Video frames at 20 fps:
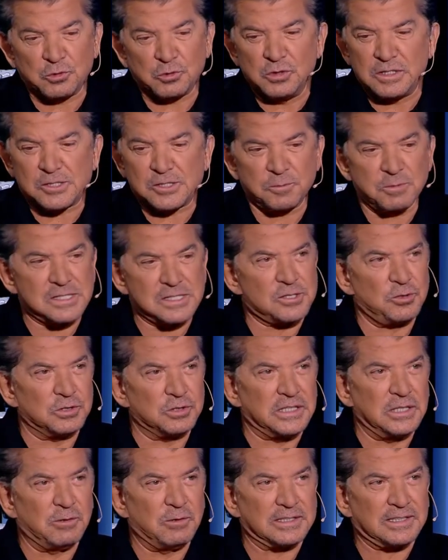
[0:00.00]
بتونس
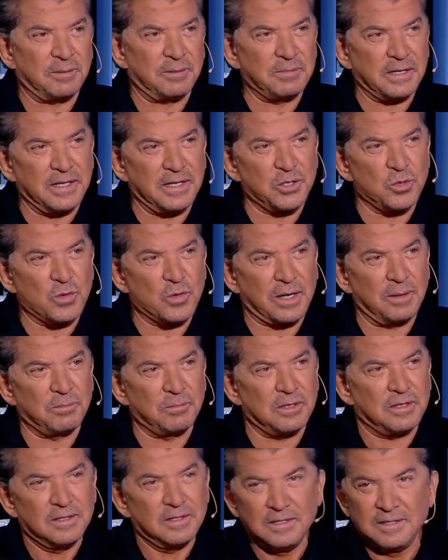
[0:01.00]
وبالسعوديه وقت عم بيغنوا
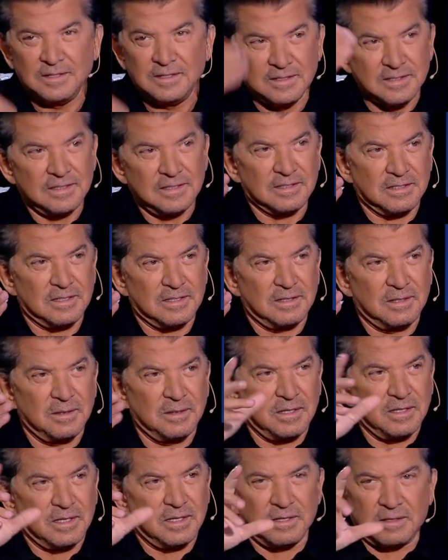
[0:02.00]
ورا
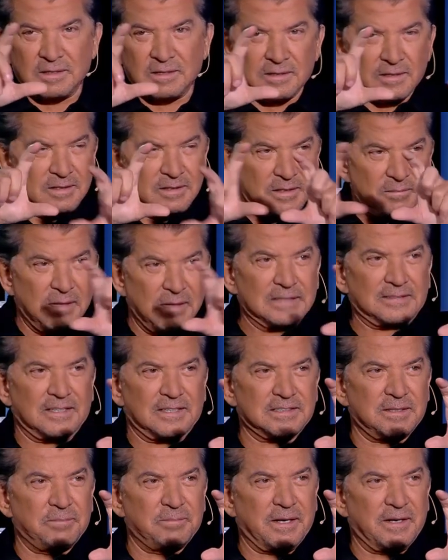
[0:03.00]

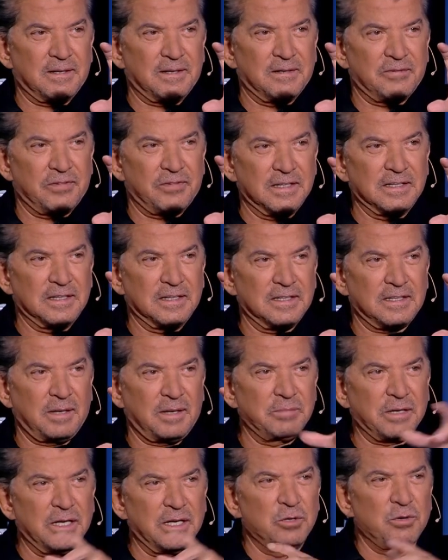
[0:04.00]
المقطع تبع الفنان
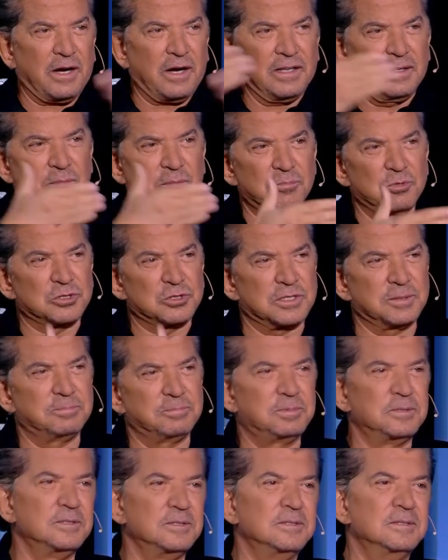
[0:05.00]
عم بيغنوا احلى من المطرب
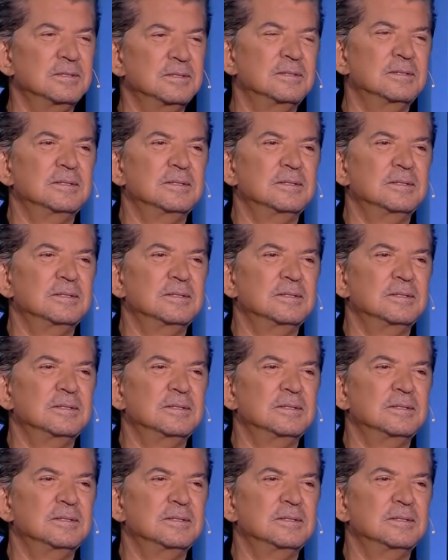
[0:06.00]
مم.